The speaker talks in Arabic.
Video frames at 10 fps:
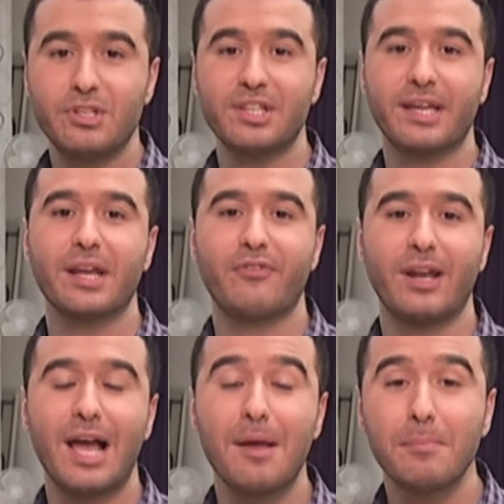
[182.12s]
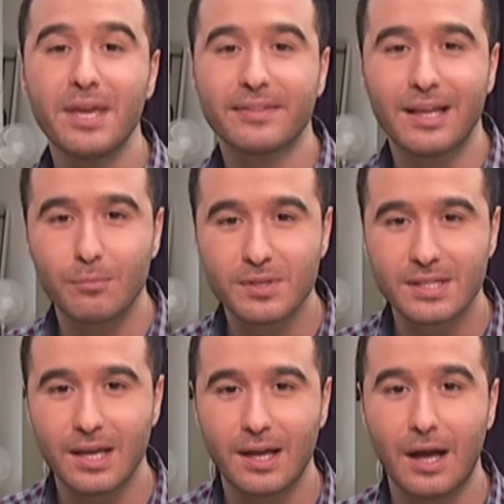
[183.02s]
مشان نتعرف على أهمية
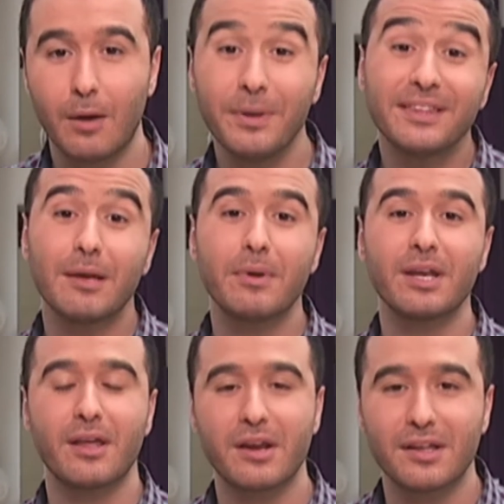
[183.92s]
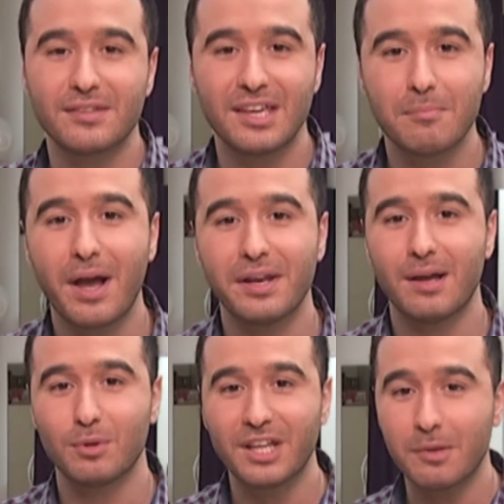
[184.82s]
الموسيقى بالتمارين الرياضية
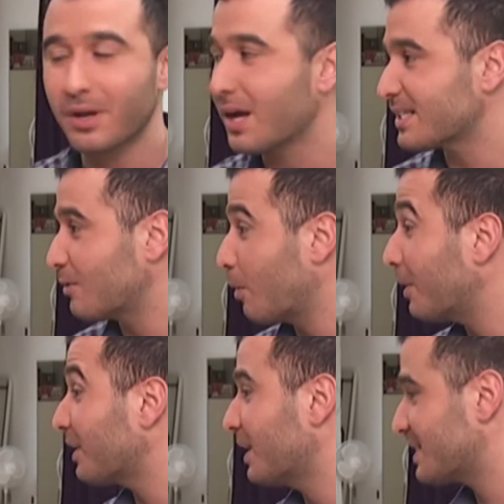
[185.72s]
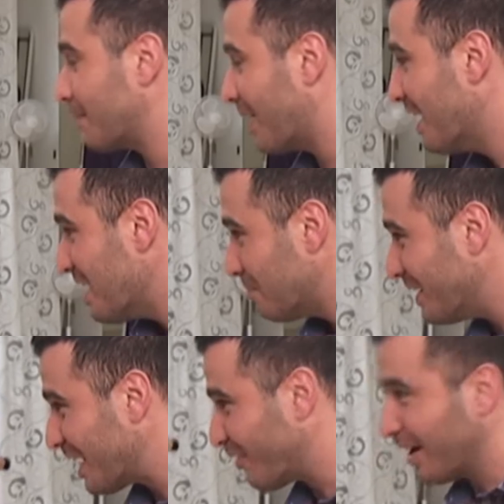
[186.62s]
معنا مدربة خاصة وبطلة سابقة
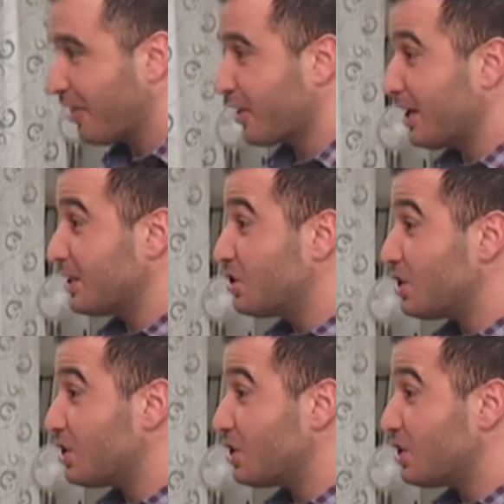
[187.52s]
برفع الأثقال